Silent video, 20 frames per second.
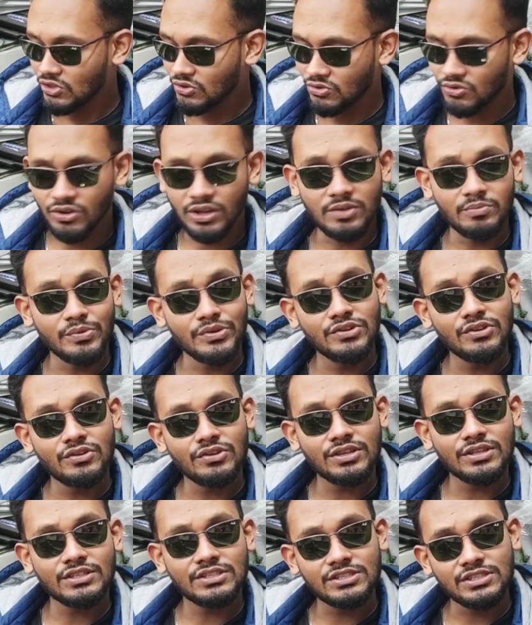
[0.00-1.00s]
তো এই
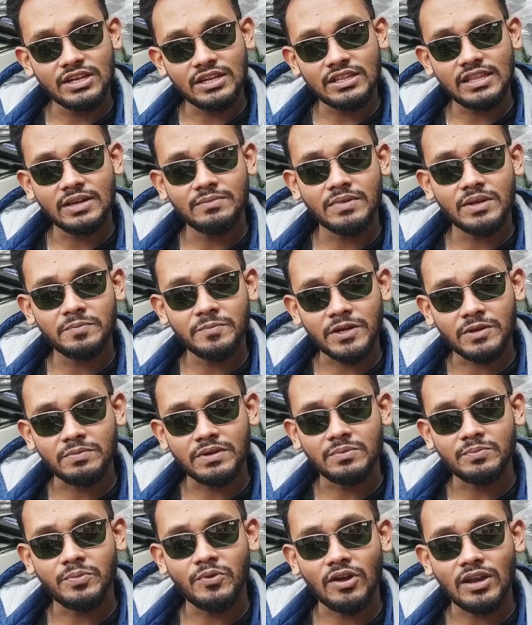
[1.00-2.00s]
ভিডিওটাতে যেটা দেখবার
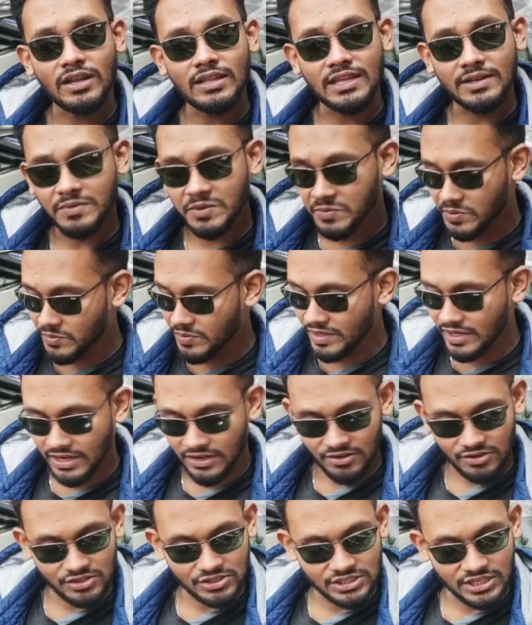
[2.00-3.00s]
পারবেন পয়লা দেখবার পারবেন
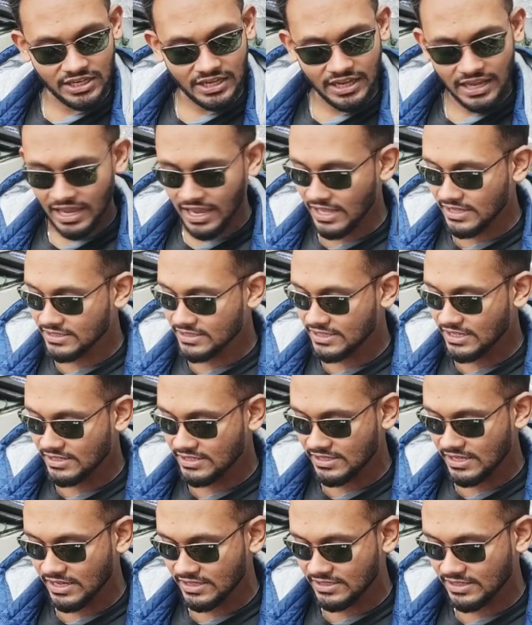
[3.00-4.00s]
এটা হচ্ছে এল
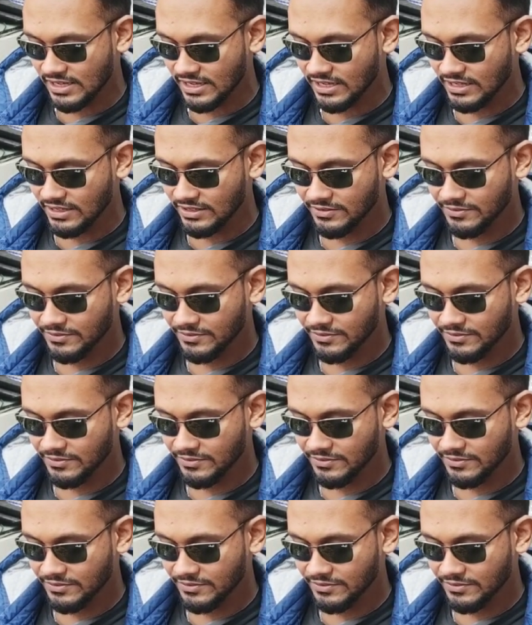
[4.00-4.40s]
সিক্স এক্সে